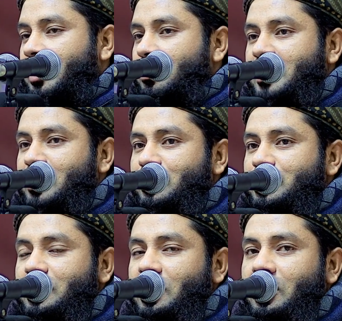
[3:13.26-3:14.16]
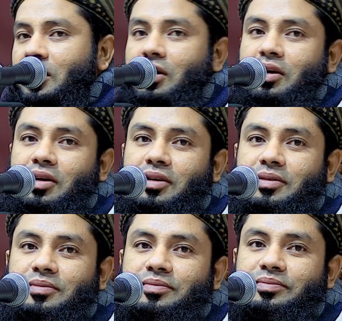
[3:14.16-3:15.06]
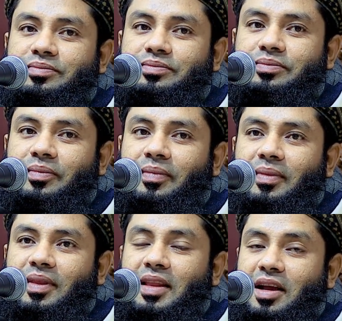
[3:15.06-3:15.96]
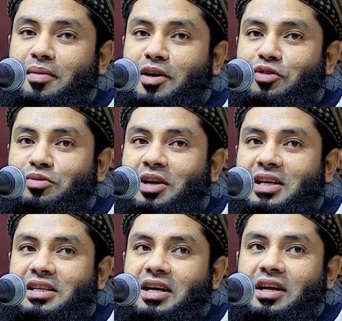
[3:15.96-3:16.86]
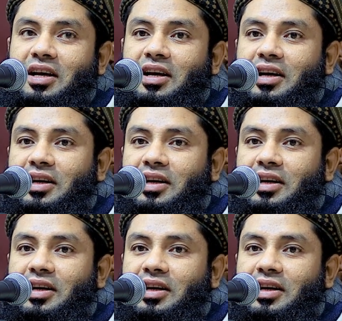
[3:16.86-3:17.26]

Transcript: এত মানুষ নয় তাকে মানুষ বলা যায় না